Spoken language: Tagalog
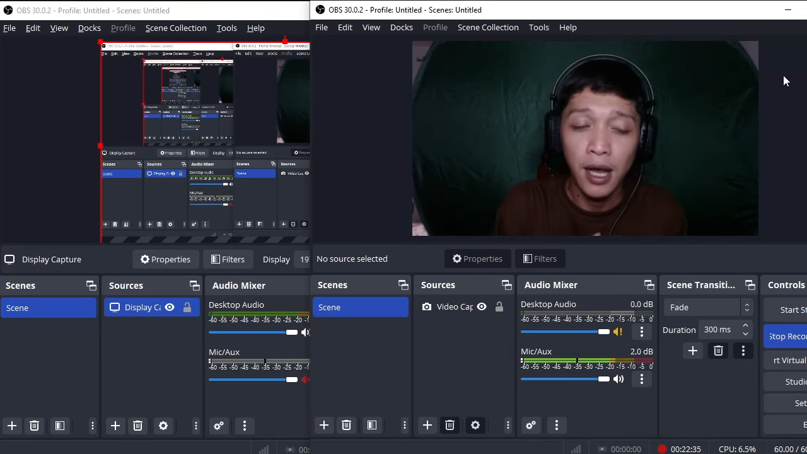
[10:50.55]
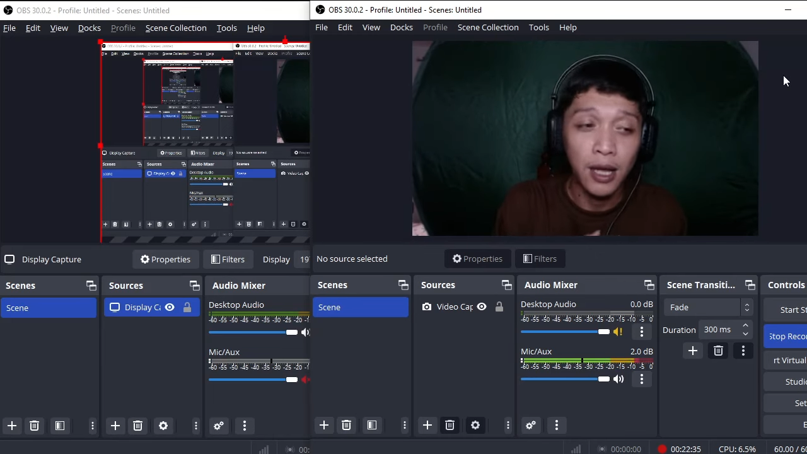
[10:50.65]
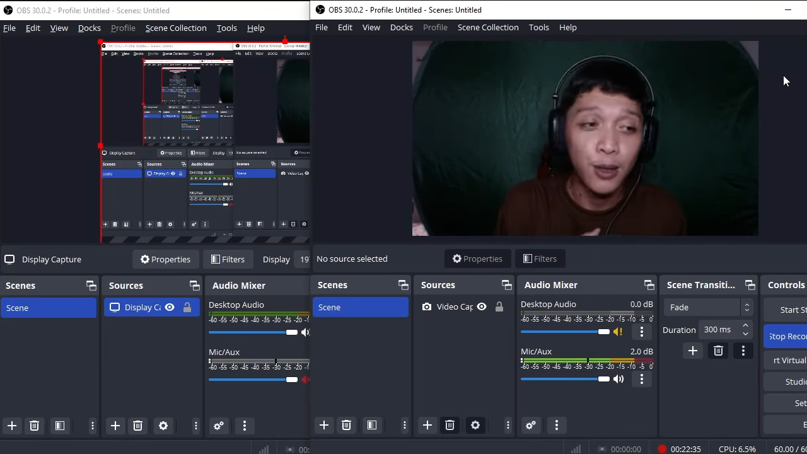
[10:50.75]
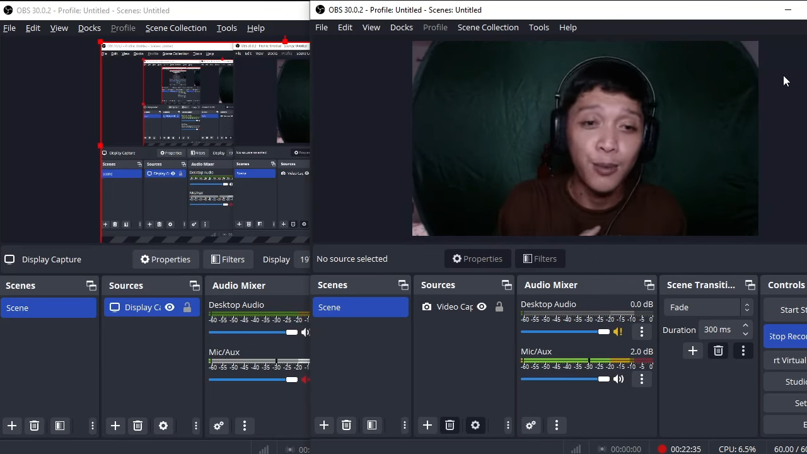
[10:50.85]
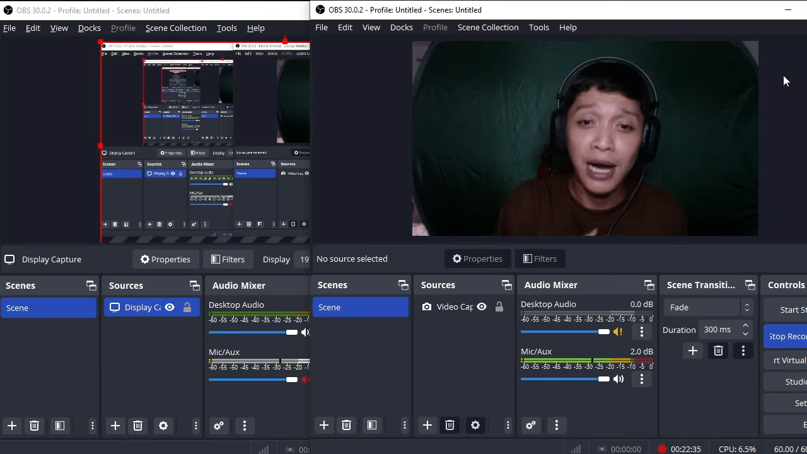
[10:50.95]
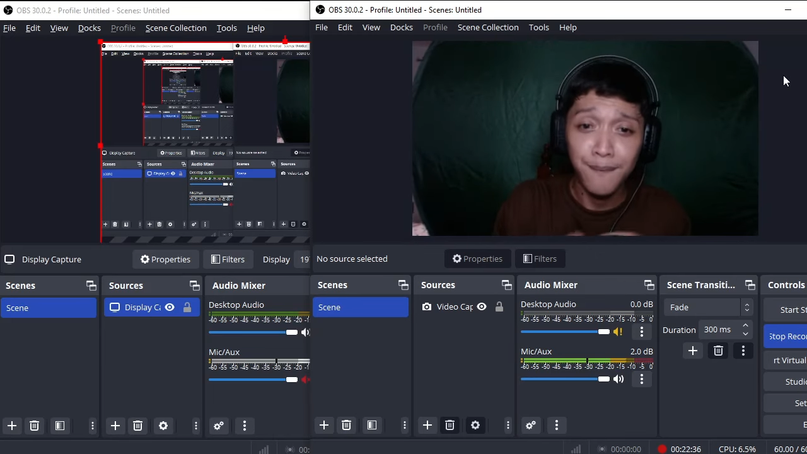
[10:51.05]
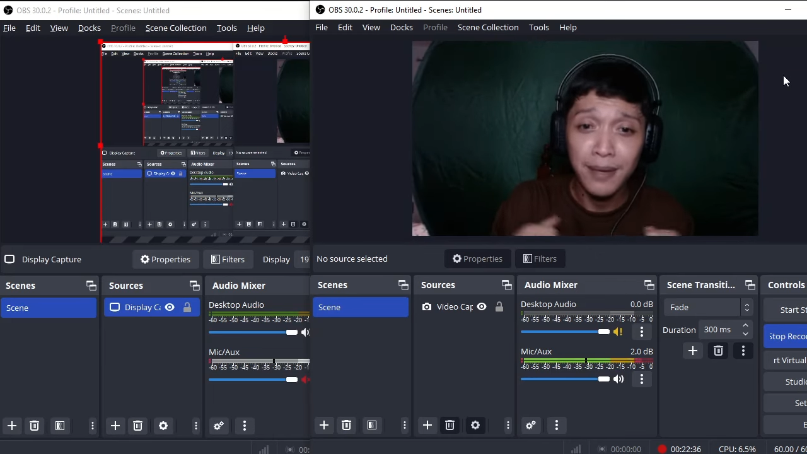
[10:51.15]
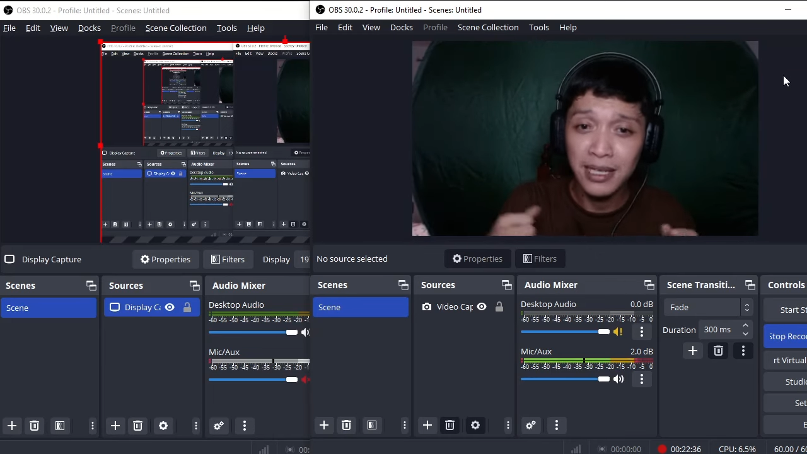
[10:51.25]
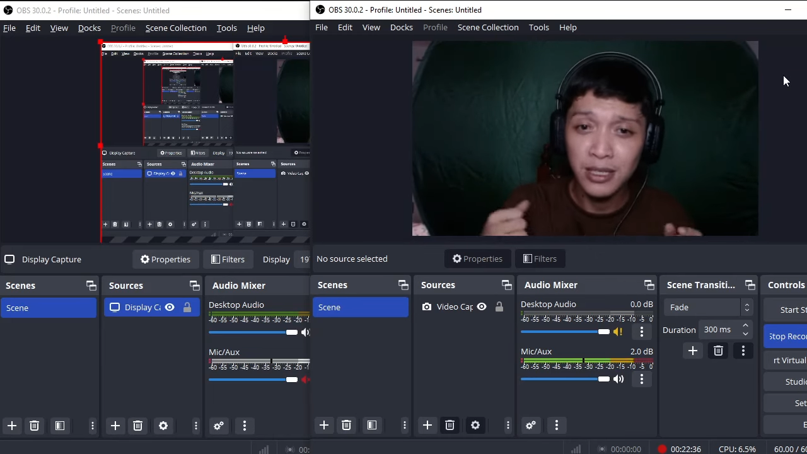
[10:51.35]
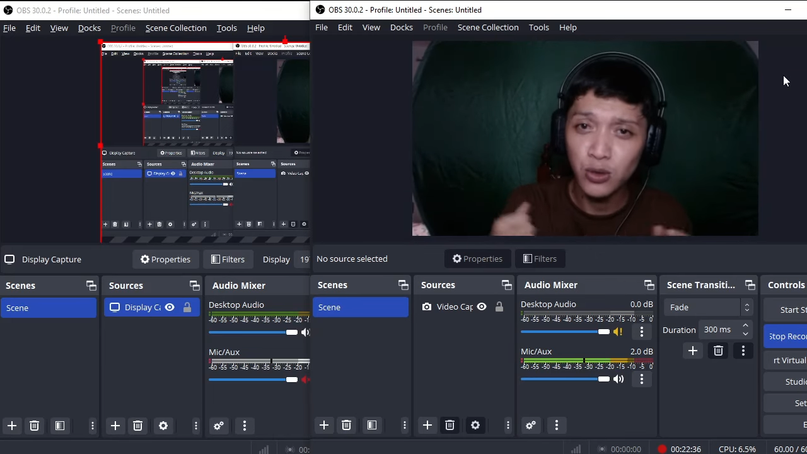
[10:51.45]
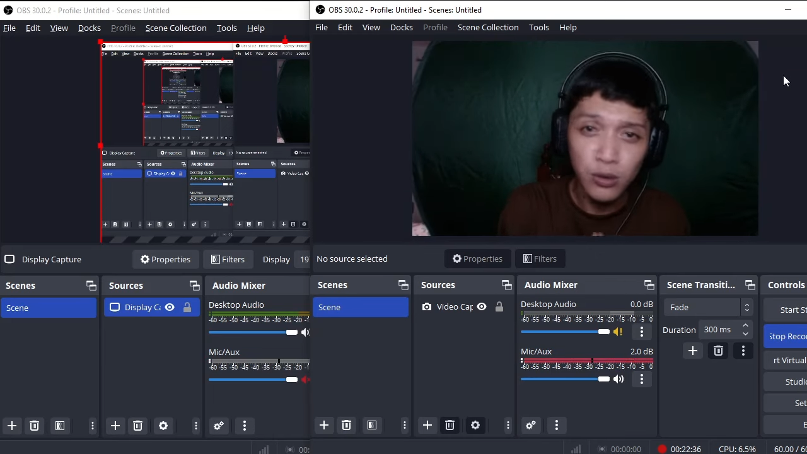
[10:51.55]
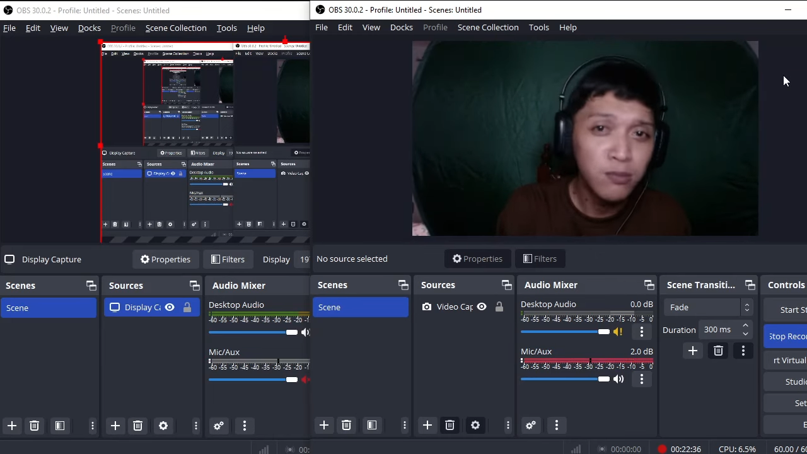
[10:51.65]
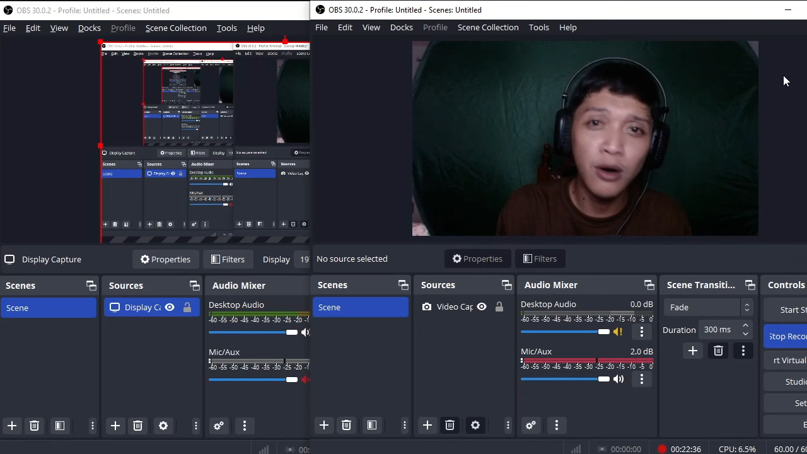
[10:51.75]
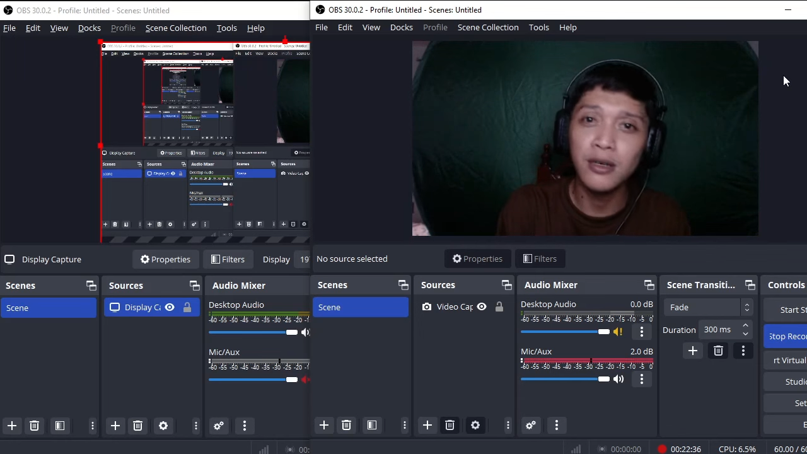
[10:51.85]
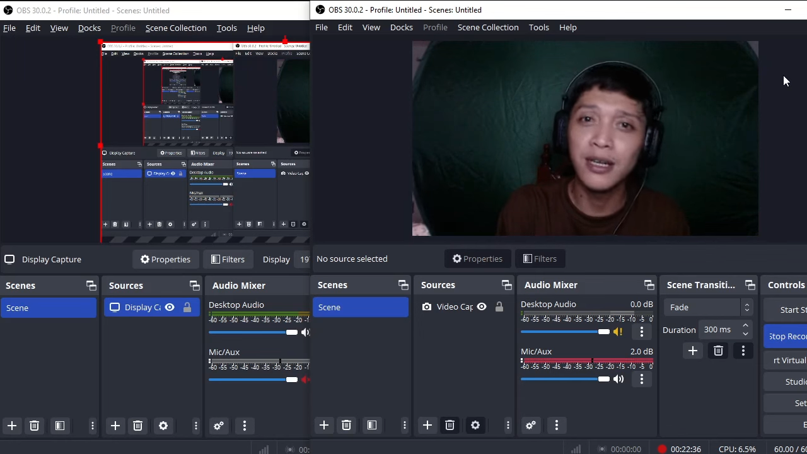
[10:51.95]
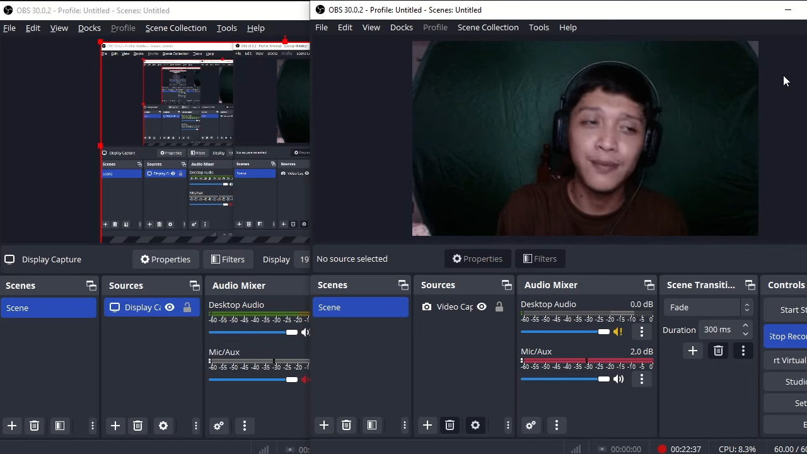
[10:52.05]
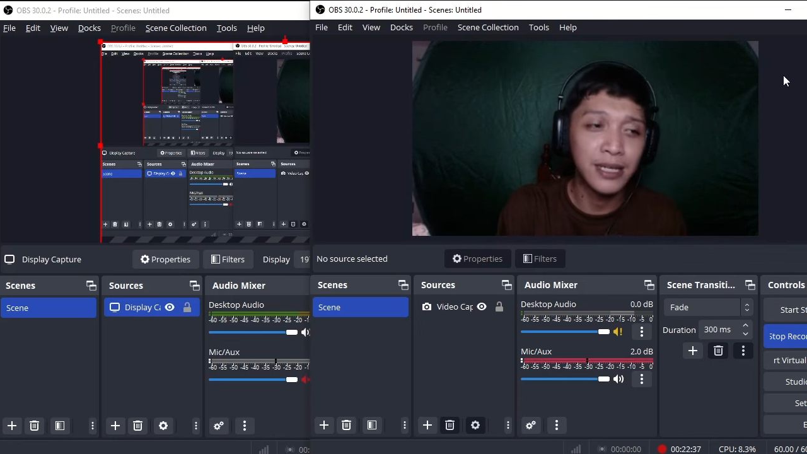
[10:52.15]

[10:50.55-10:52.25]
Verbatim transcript: ano mga pagsubok na